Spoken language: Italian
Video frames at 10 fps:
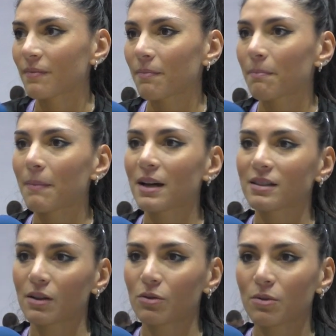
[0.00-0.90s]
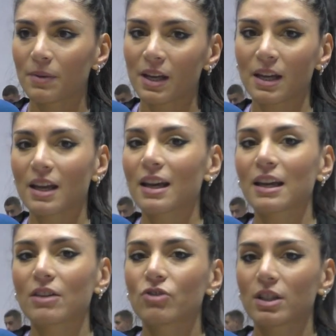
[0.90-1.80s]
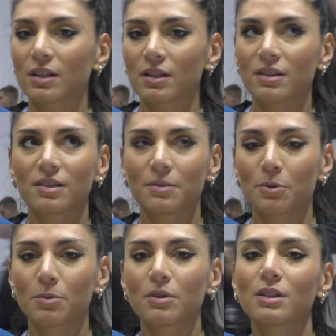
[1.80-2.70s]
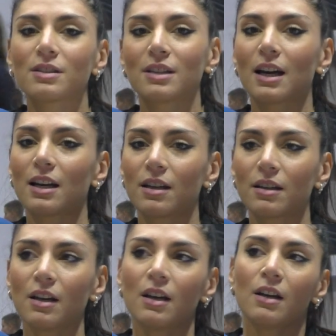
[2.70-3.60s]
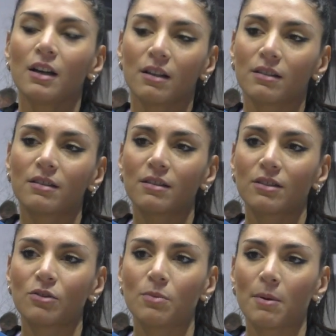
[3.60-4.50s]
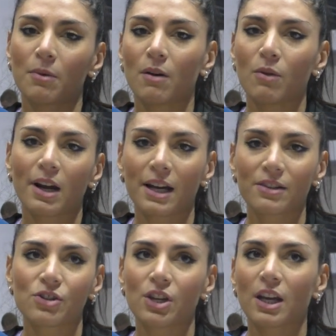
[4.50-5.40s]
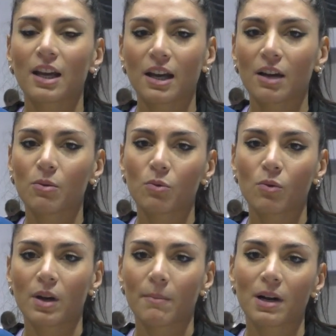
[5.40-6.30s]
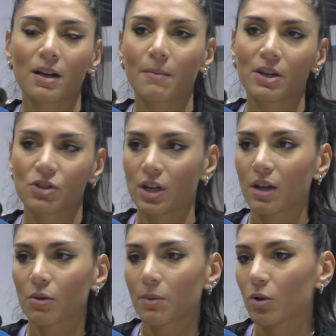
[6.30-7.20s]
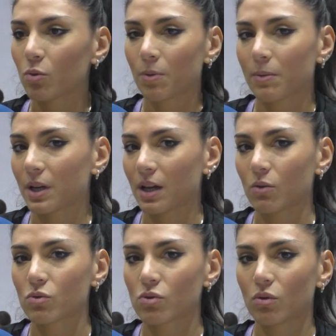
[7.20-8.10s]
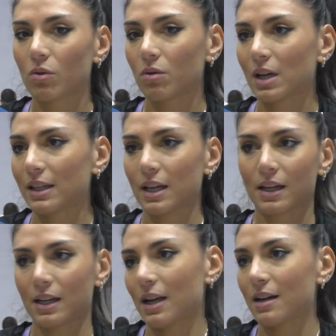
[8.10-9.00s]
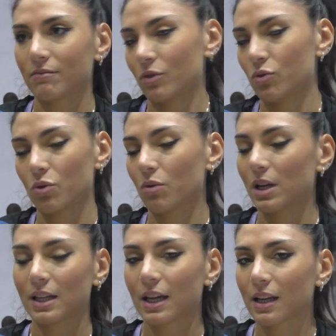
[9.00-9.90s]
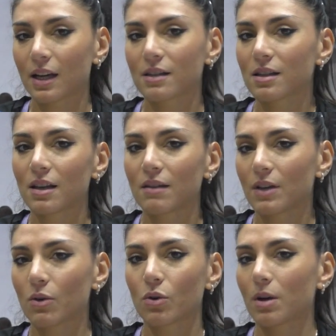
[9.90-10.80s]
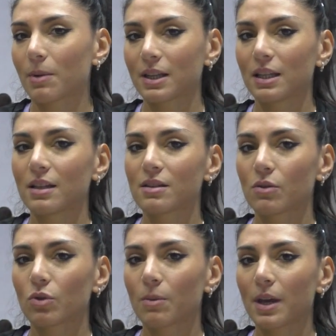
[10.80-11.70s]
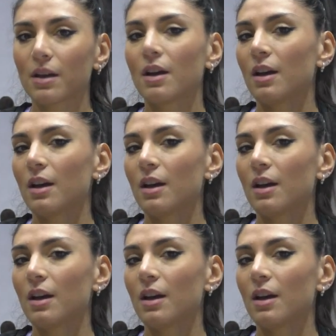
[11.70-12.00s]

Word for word: Ma secondo me c'è tantissimo potenziale. Uh, dobbiamo lavorarci e comunque amalgamarci anche come gruppo perché non solo la tecnica, non solo con la tecnica si vincono le partite, secondo me,